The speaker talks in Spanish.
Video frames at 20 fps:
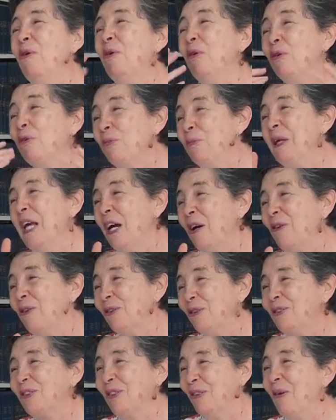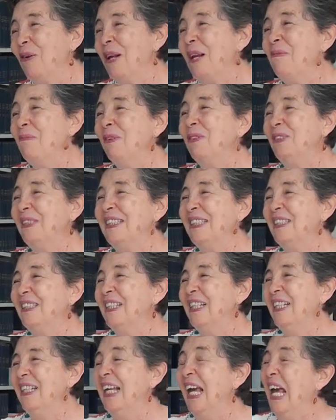los viejos solemos
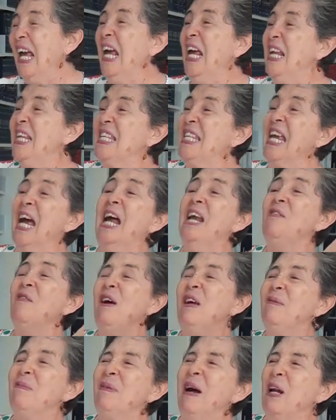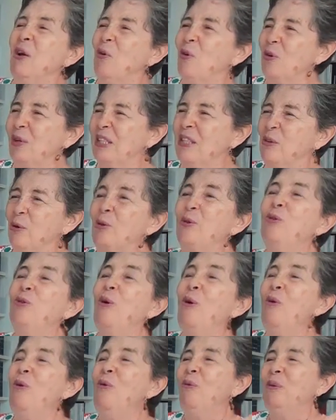decir que ya no hay valores, los
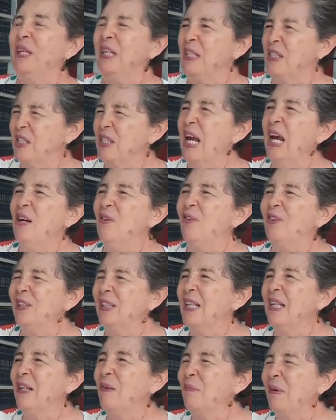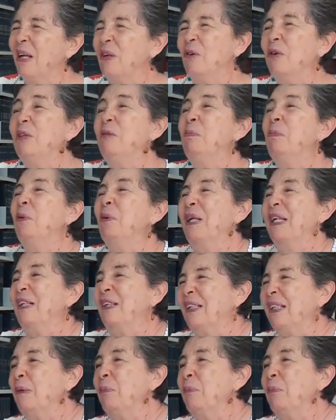jóvenes ya no tienen valores porque,